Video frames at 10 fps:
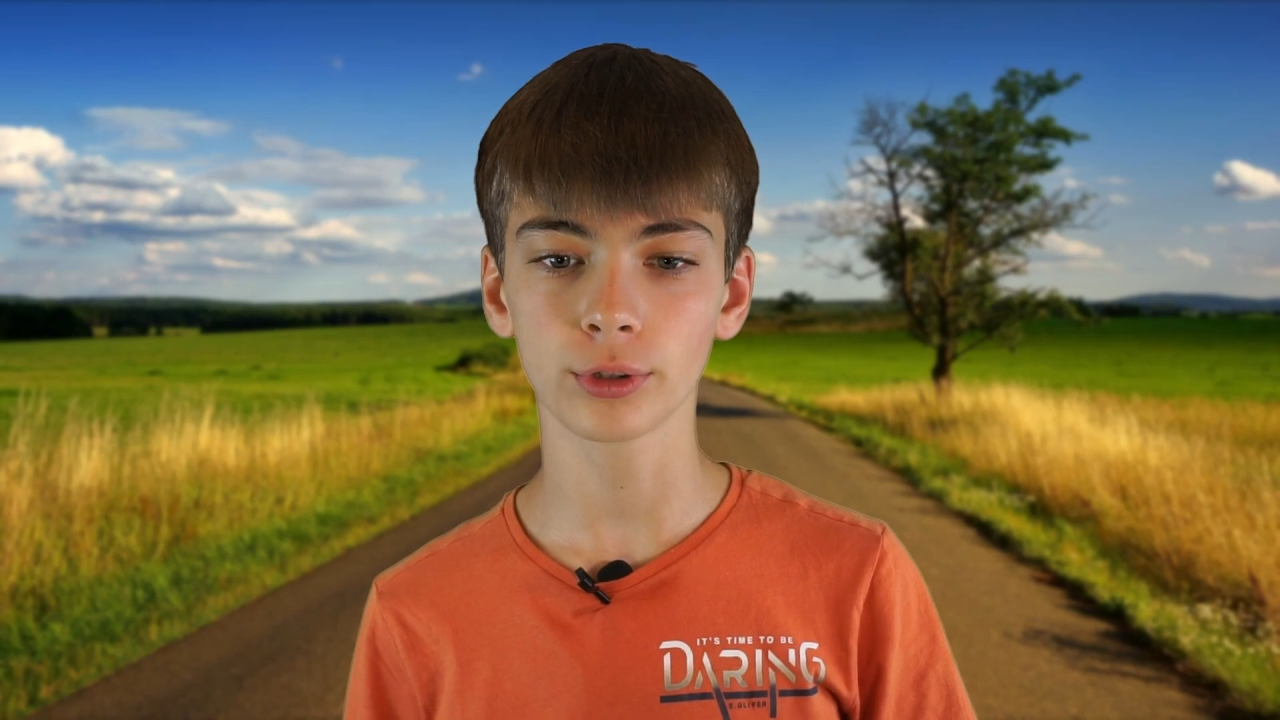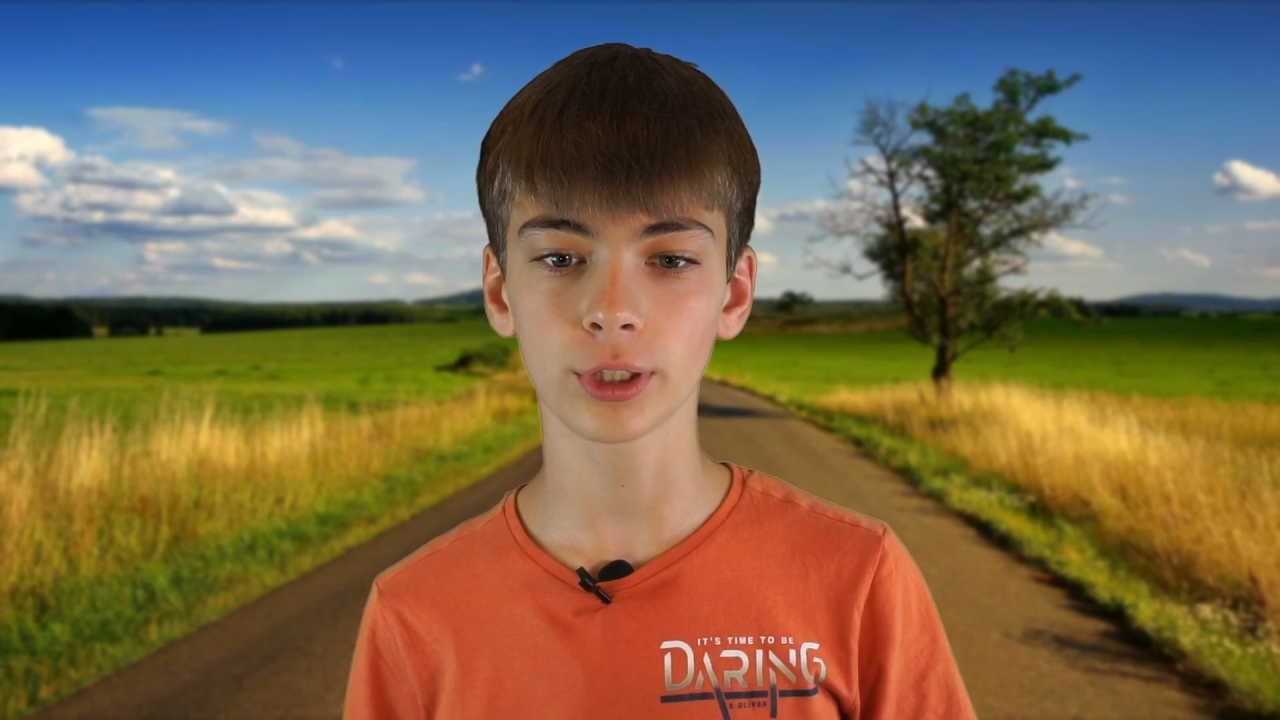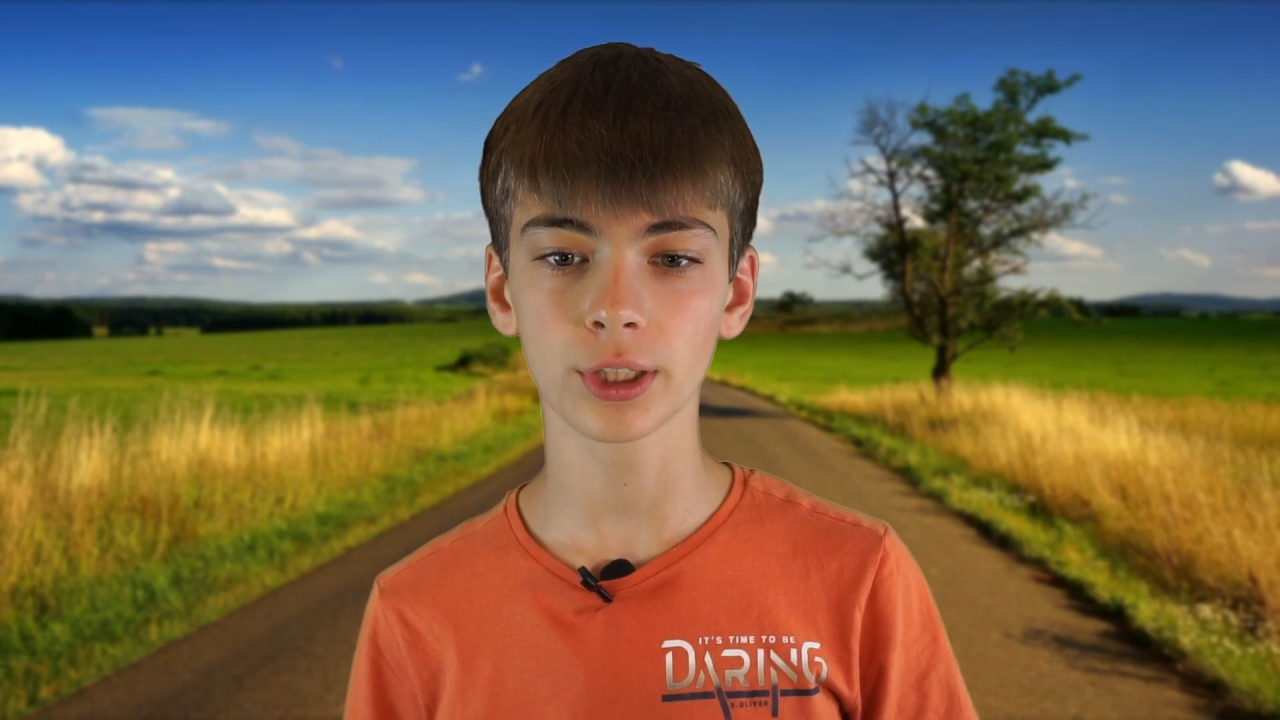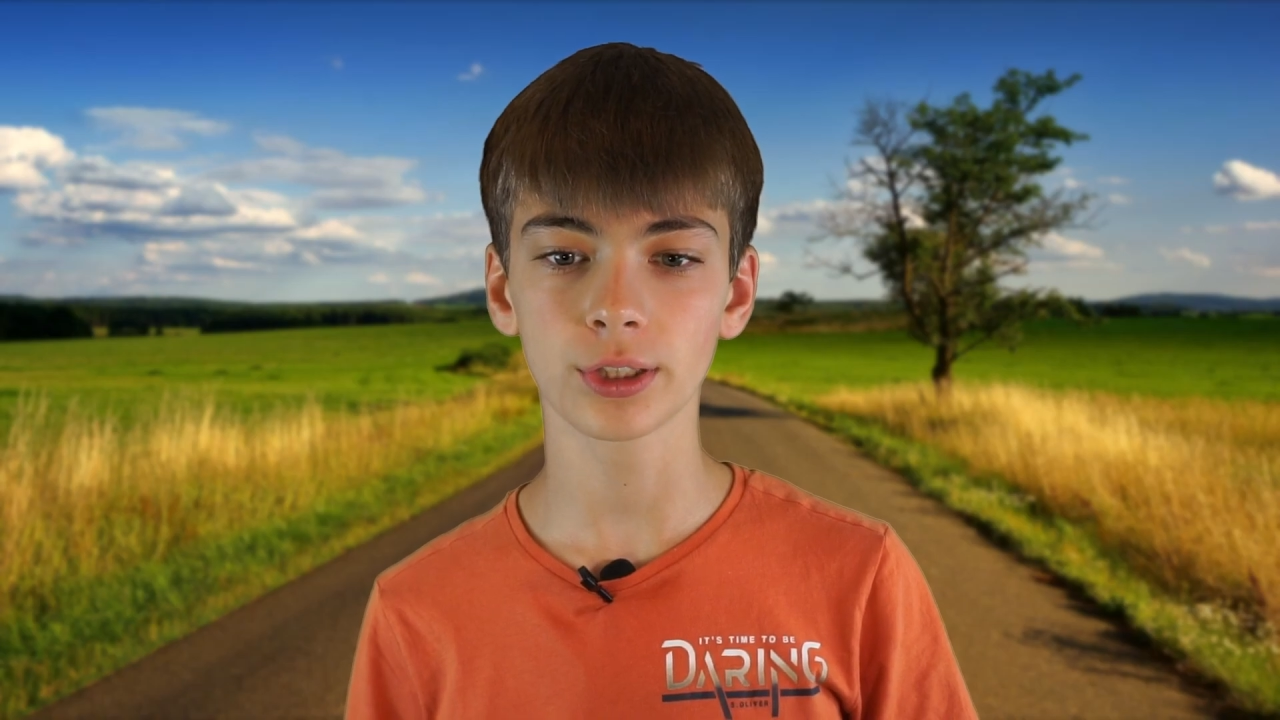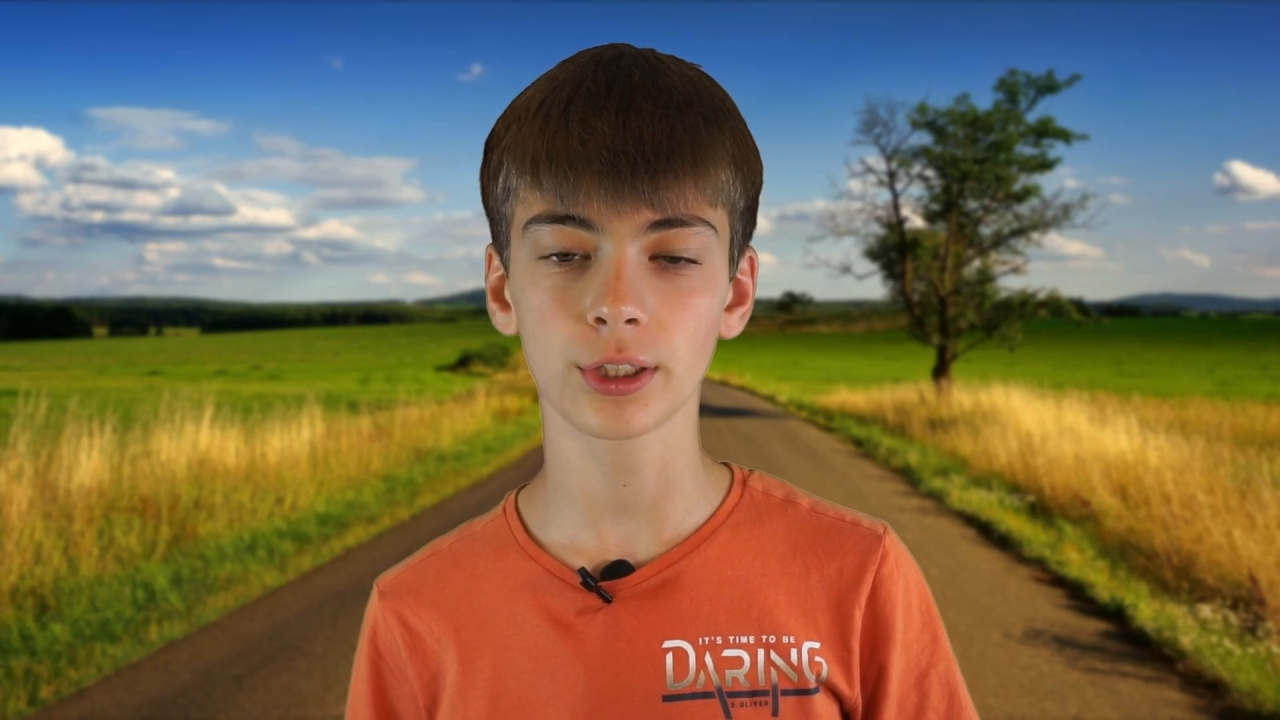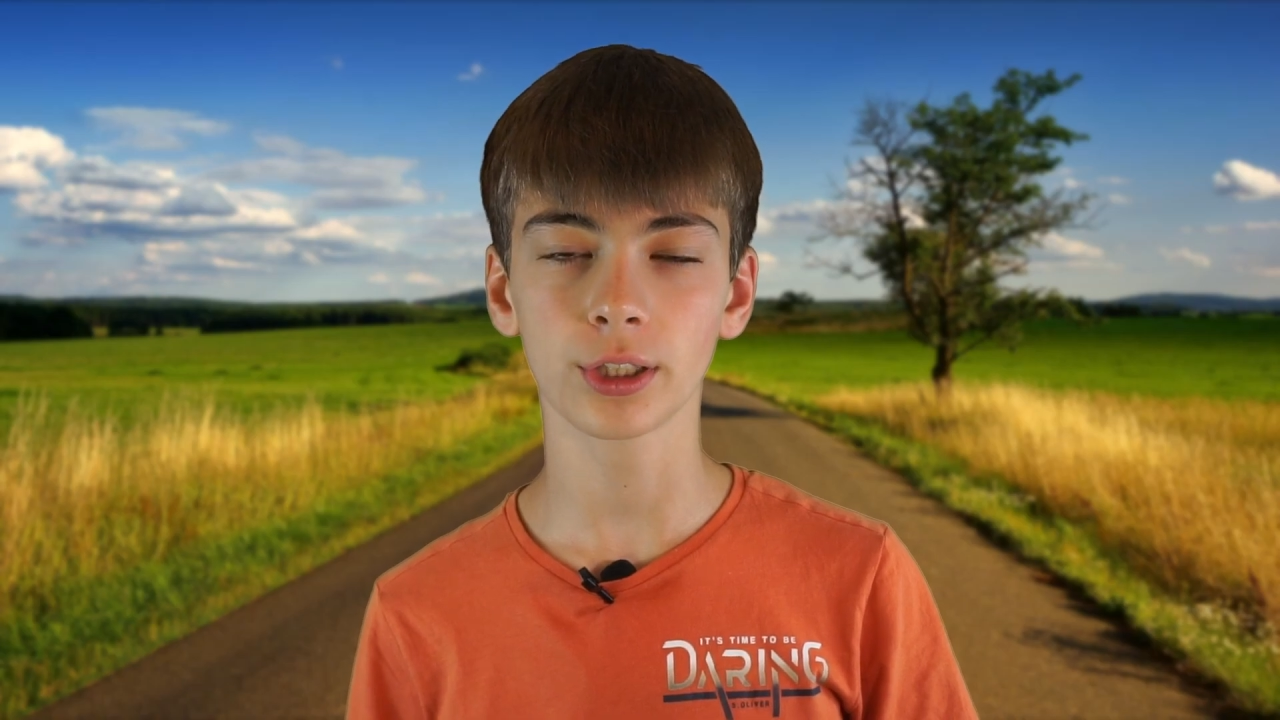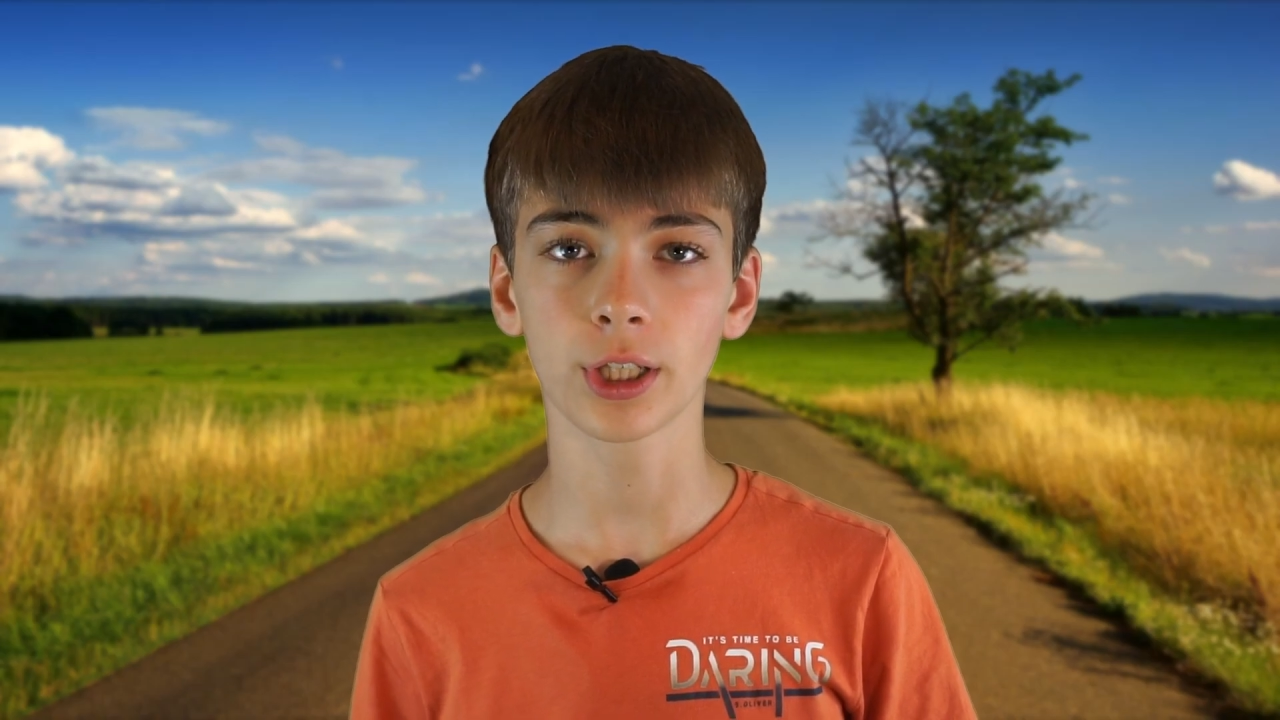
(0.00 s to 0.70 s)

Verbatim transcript: die richtige